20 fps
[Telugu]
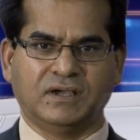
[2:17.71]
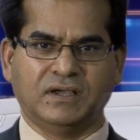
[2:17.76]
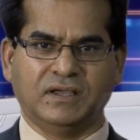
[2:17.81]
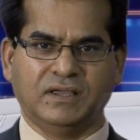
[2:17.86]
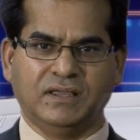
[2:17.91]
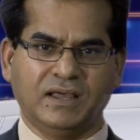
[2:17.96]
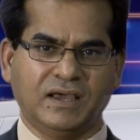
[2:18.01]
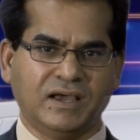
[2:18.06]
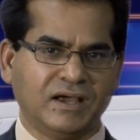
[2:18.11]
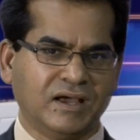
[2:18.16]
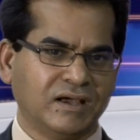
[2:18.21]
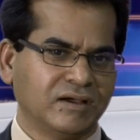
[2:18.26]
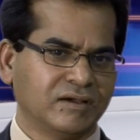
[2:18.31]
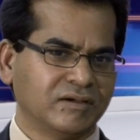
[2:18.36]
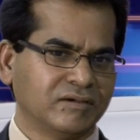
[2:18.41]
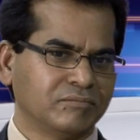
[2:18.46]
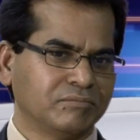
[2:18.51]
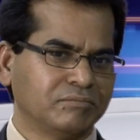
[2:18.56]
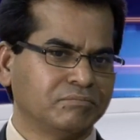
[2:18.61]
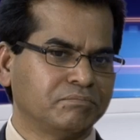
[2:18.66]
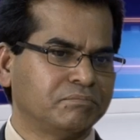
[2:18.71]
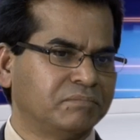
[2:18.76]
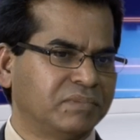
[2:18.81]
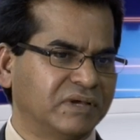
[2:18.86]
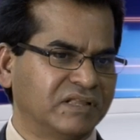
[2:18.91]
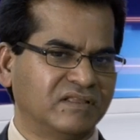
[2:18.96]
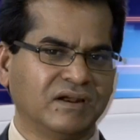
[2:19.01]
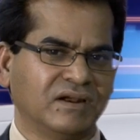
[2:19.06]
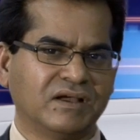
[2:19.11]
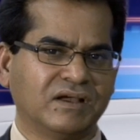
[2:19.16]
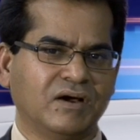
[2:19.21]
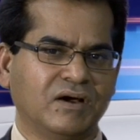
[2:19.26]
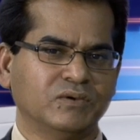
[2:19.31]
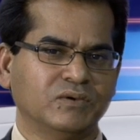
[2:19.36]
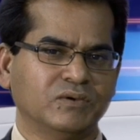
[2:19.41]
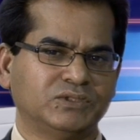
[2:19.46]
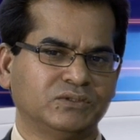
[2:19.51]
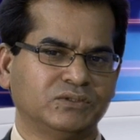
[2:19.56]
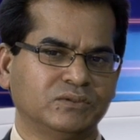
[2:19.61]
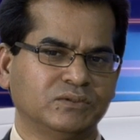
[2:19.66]
ఇలా పెద్దలకు
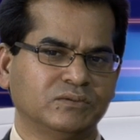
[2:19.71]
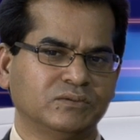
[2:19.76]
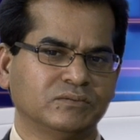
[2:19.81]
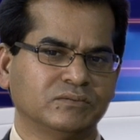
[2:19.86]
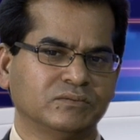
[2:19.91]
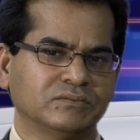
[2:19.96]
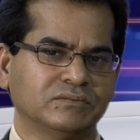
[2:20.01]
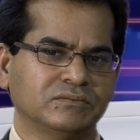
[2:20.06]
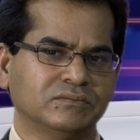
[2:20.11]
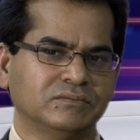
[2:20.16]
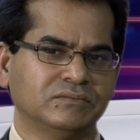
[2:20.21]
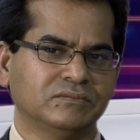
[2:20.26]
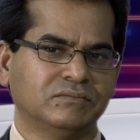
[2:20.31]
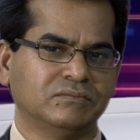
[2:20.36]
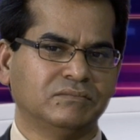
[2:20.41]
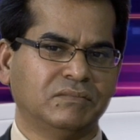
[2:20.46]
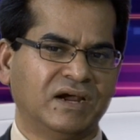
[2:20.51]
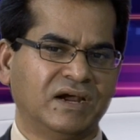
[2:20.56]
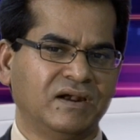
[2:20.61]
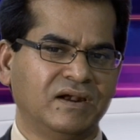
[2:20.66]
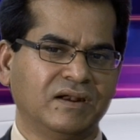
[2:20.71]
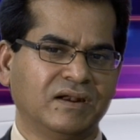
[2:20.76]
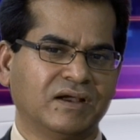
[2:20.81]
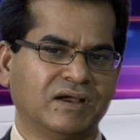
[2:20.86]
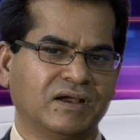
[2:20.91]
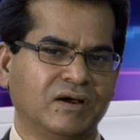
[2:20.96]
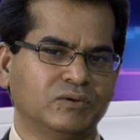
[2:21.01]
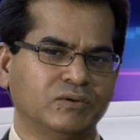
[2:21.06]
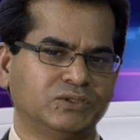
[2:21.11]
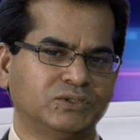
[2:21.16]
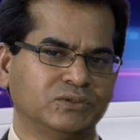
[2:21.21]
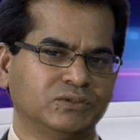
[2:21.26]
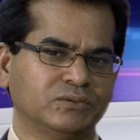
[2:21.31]
కావచ్చు మహిళలకు కావచ్చు